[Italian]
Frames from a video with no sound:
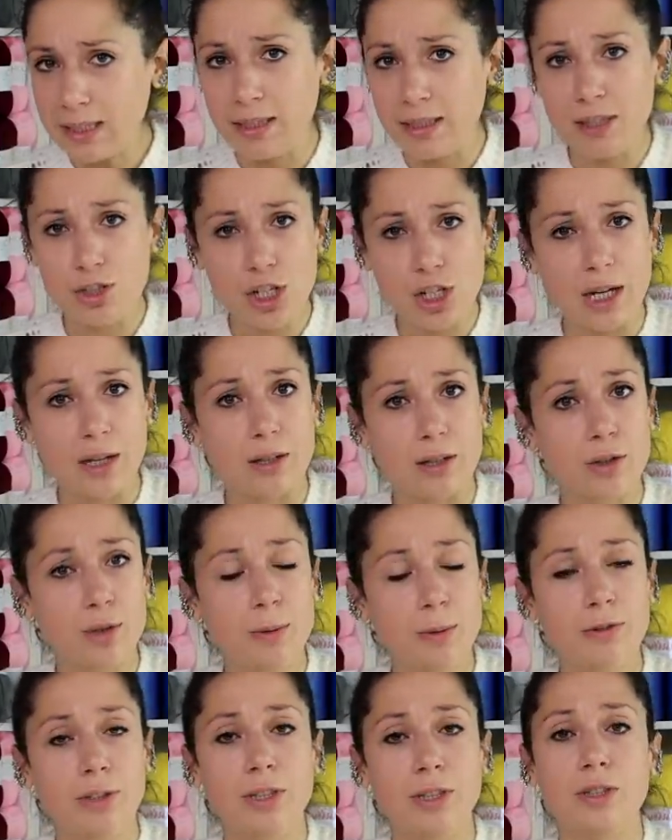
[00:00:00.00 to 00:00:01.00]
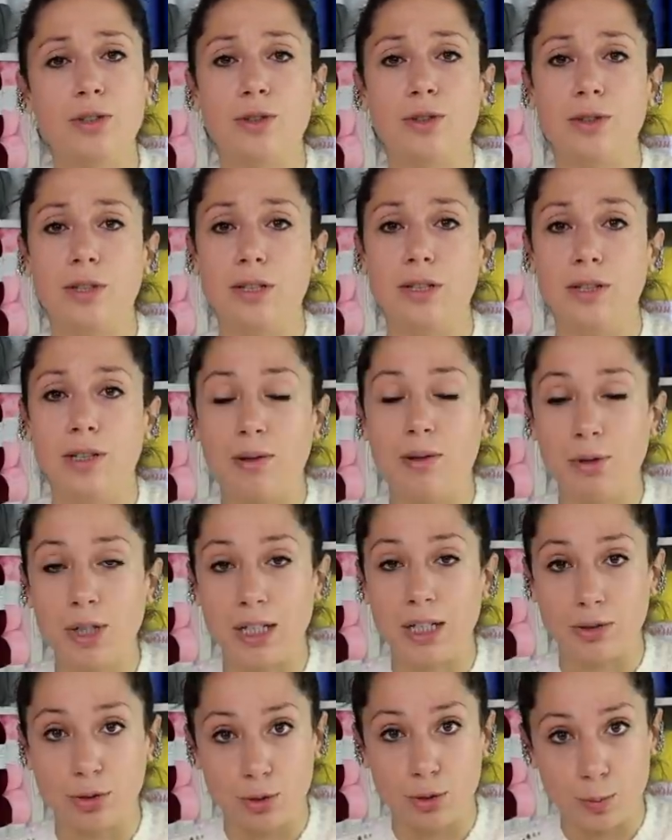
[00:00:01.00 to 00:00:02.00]
di Chuck, come vi ho detto, eh,
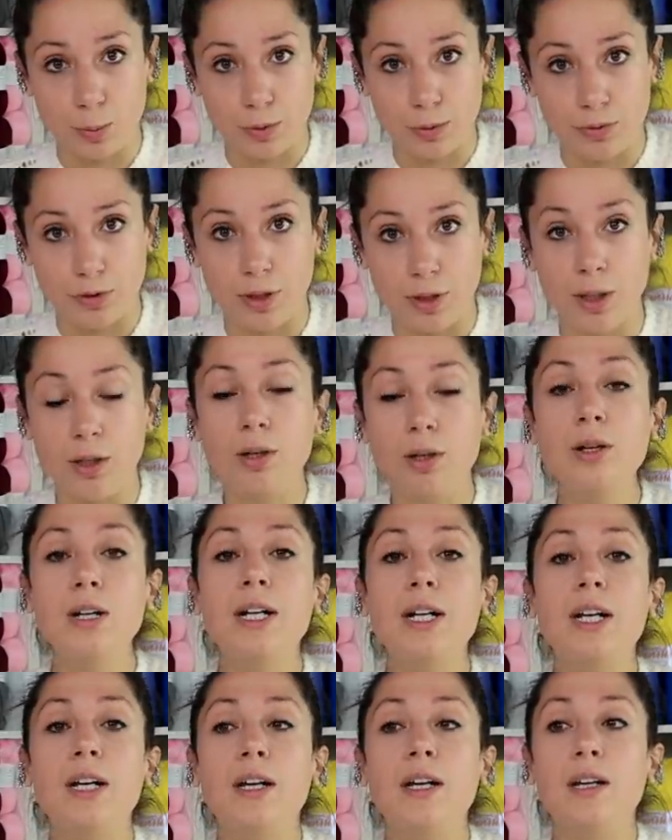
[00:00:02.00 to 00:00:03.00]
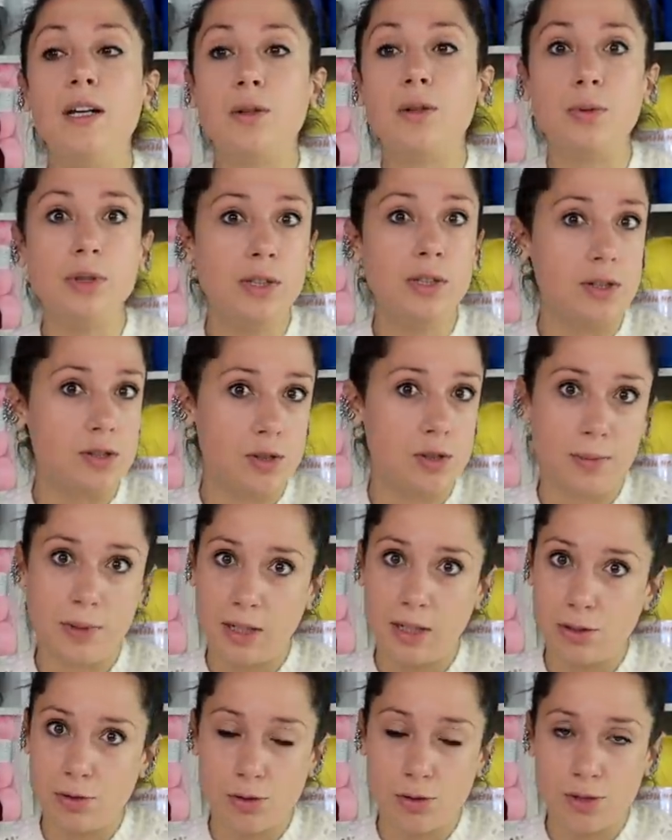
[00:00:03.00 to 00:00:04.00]
lavorato a doppio filo, eh, quindi insomma
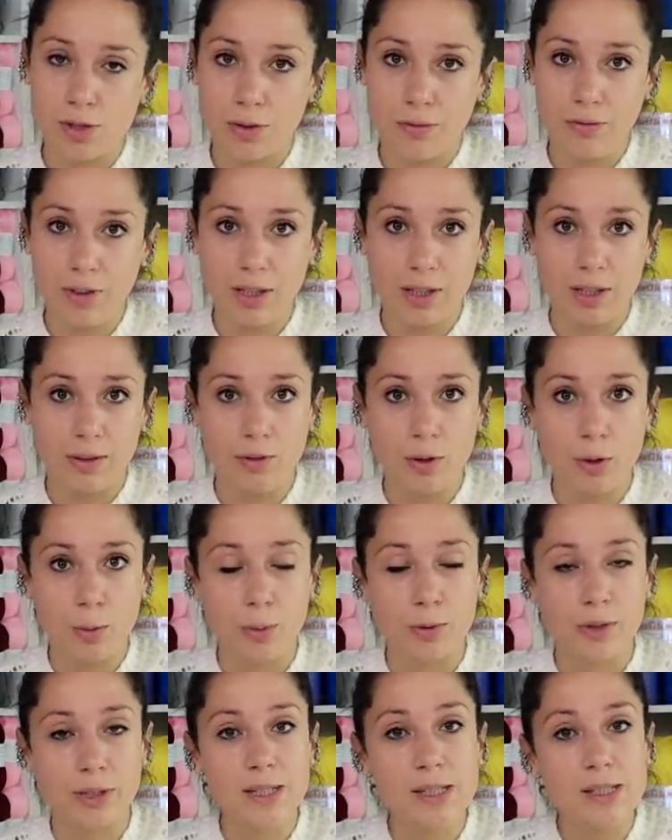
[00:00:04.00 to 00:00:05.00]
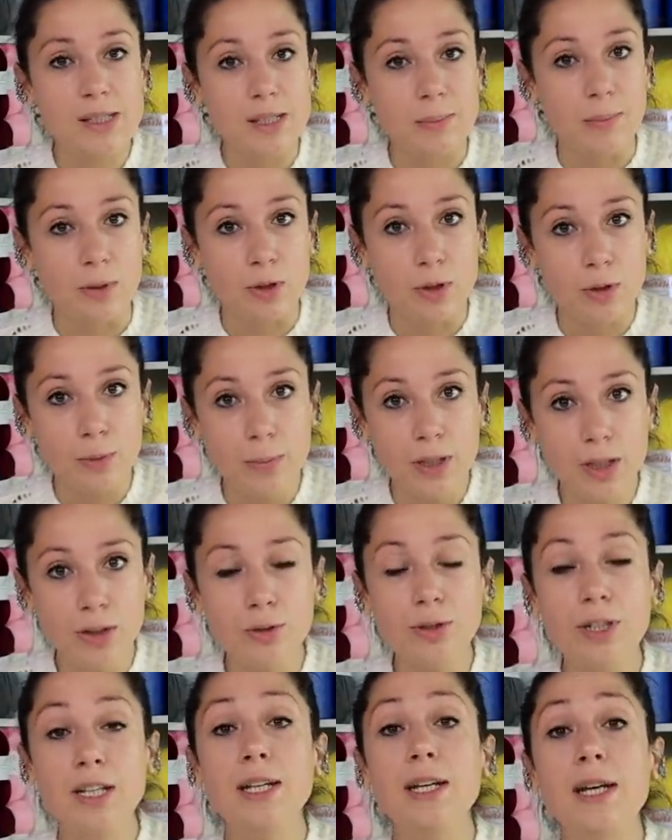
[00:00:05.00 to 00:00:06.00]
le sono serviti davvero pochissimi
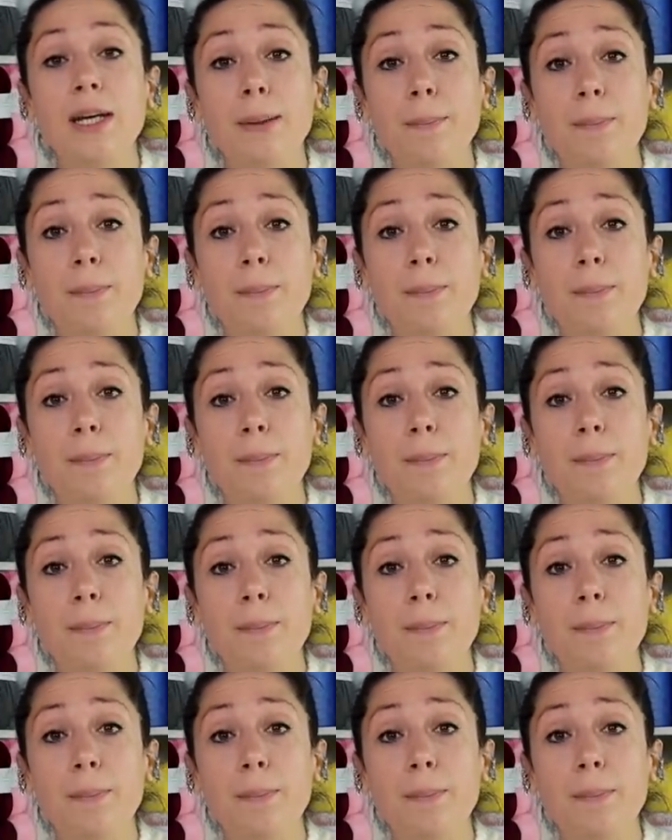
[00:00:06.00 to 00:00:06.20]
gomitoli.